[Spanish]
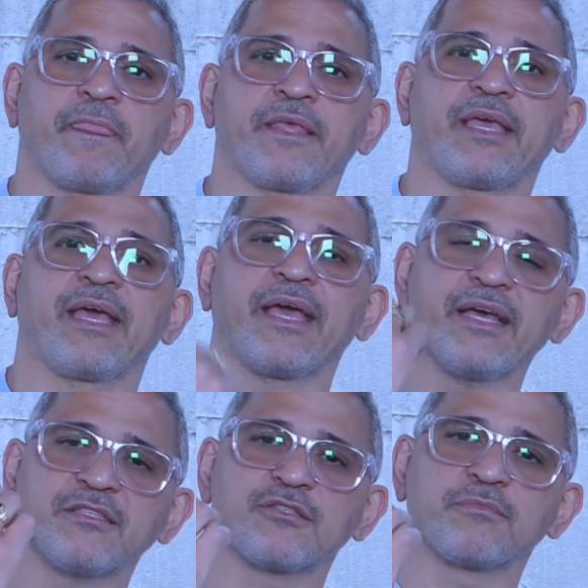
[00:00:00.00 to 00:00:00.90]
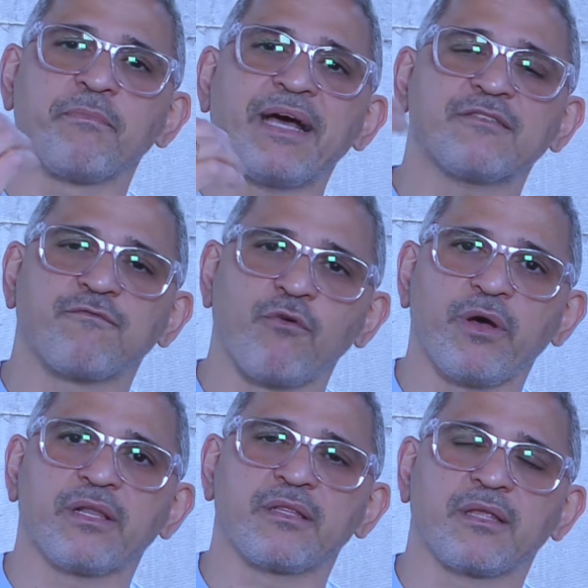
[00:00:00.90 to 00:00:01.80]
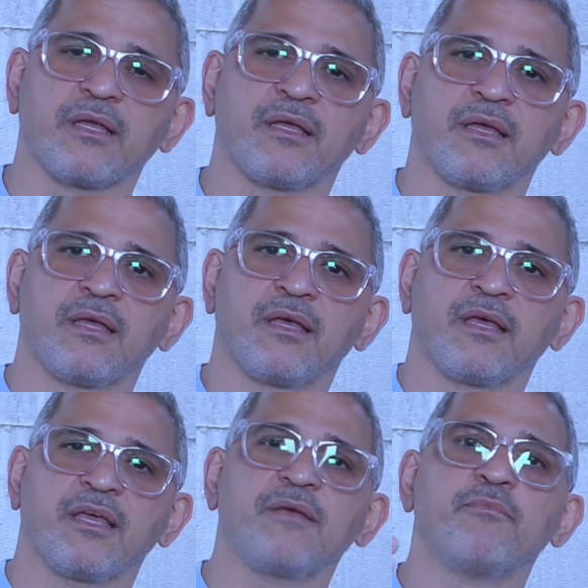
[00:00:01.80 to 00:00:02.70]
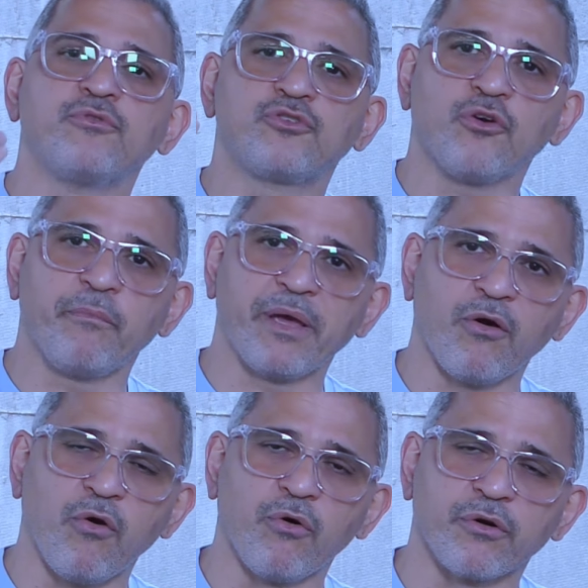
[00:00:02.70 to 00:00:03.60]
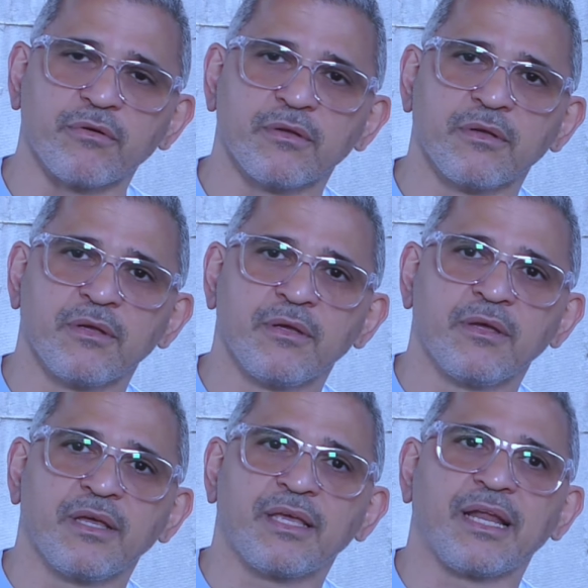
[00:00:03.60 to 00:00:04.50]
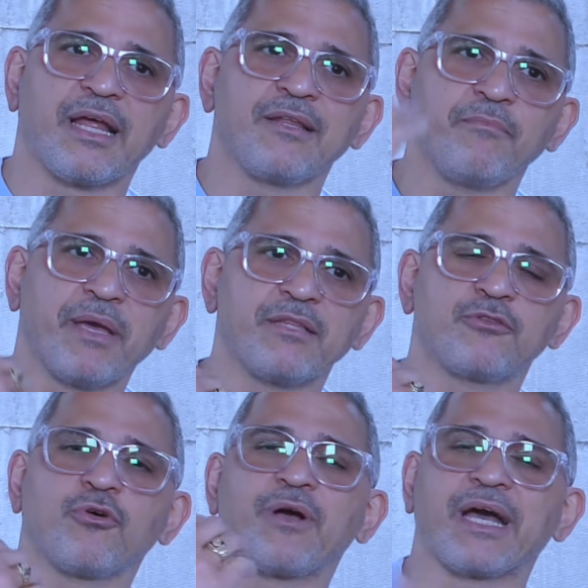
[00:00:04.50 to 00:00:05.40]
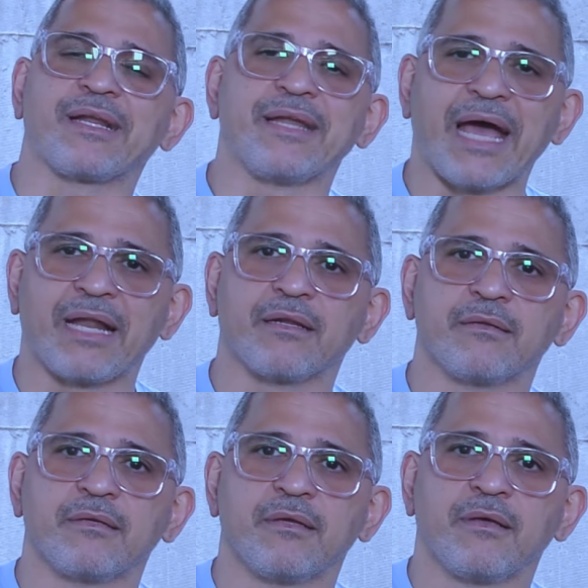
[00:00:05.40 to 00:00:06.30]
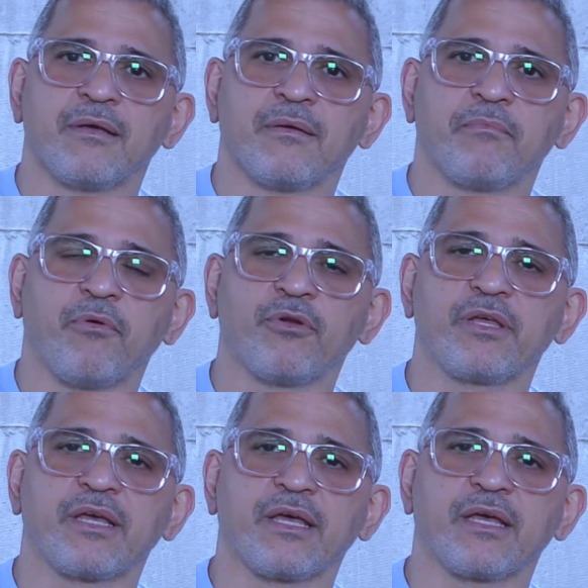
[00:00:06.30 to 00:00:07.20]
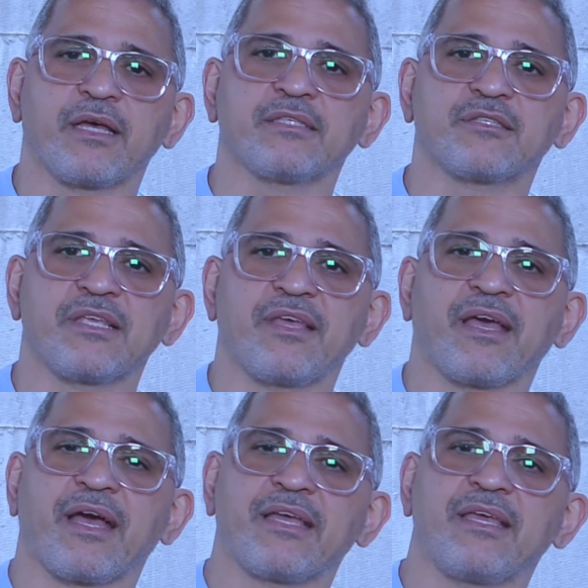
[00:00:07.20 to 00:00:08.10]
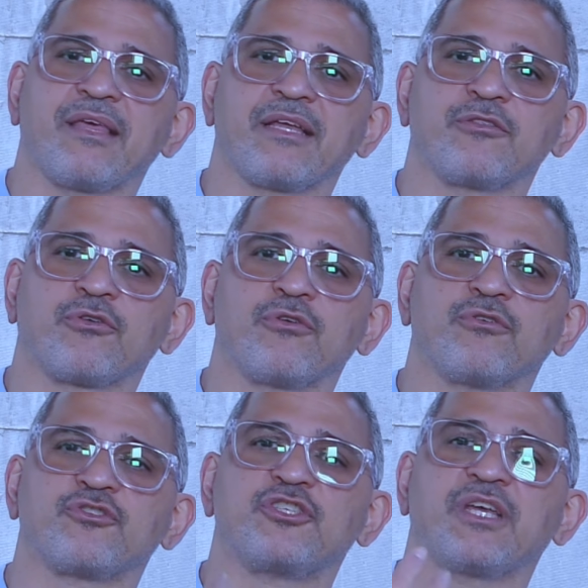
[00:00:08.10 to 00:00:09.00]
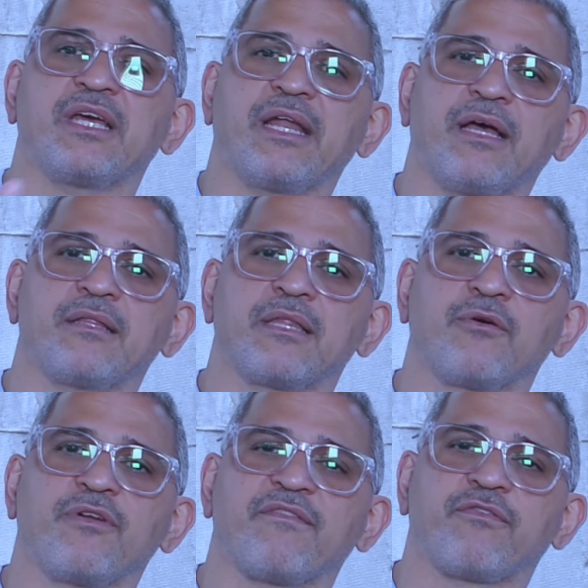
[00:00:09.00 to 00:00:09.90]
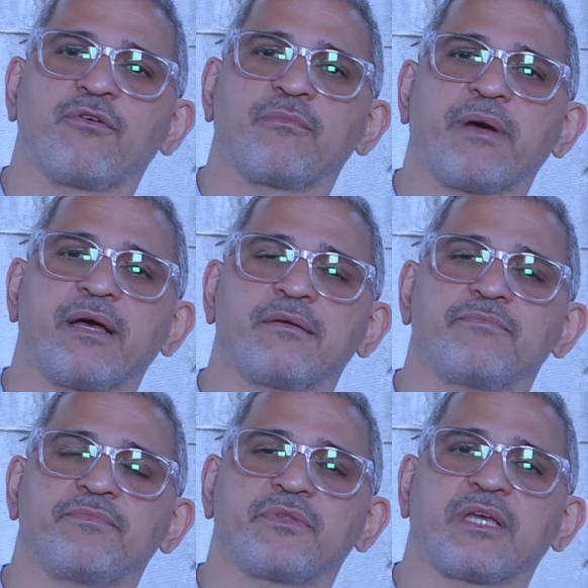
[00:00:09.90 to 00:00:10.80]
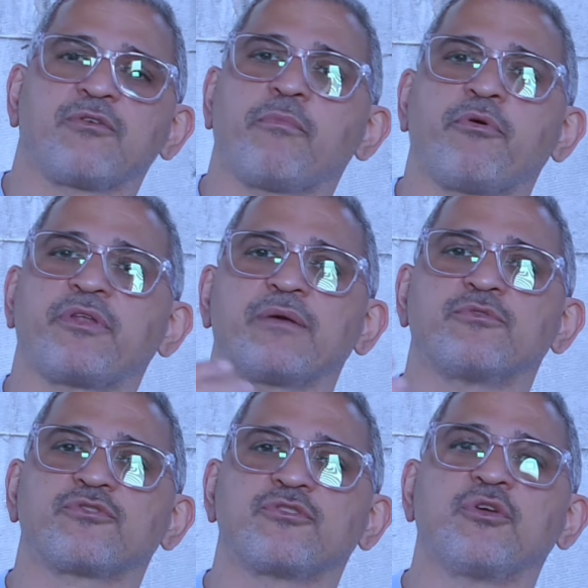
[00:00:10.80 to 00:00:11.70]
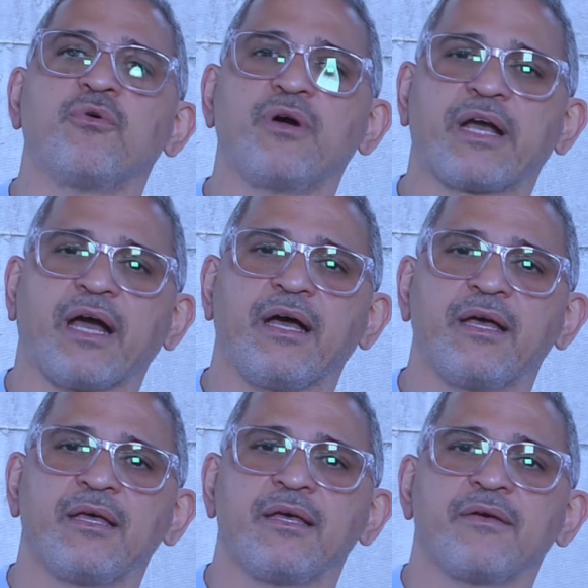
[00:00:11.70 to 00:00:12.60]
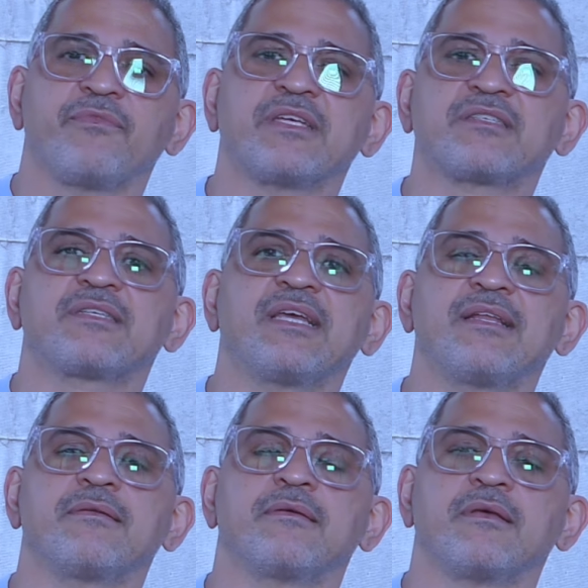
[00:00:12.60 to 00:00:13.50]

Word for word: que es más fuerte y mucho mejor que el alimento carnal, porque ese llega aquí dentro y nos llena de una forma que no podremos nunca decir